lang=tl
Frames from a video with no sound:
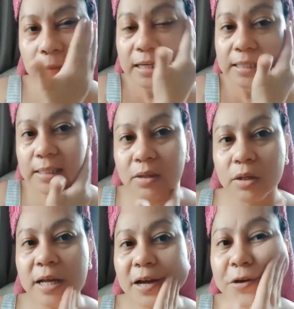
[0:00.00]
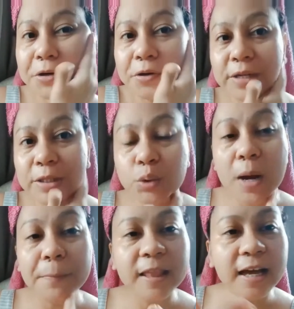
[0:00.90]
okay, so now you're going to
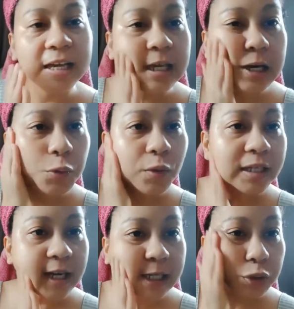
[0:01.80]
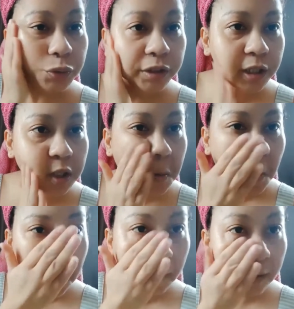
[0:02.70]
apply here what I taught you
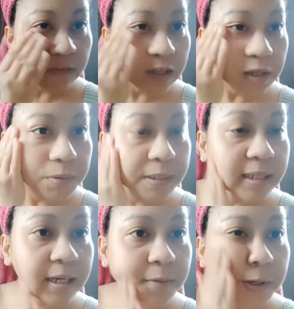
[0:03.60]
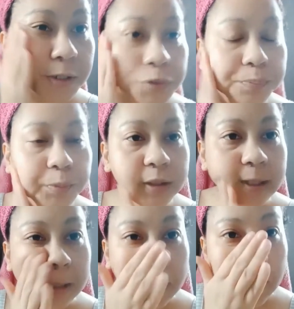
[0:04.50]
on my videos and I'm going to put a
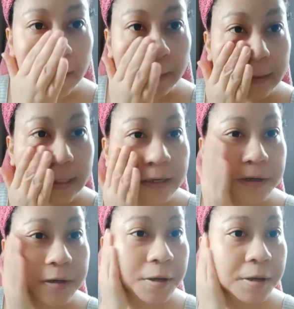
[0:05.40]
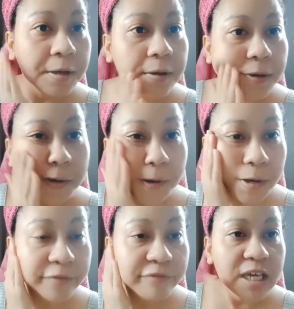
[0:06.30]
link here
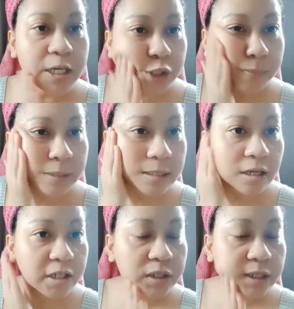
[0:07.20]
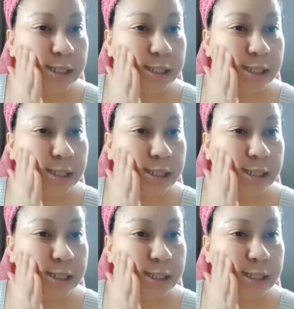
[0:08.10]
on facial massage. This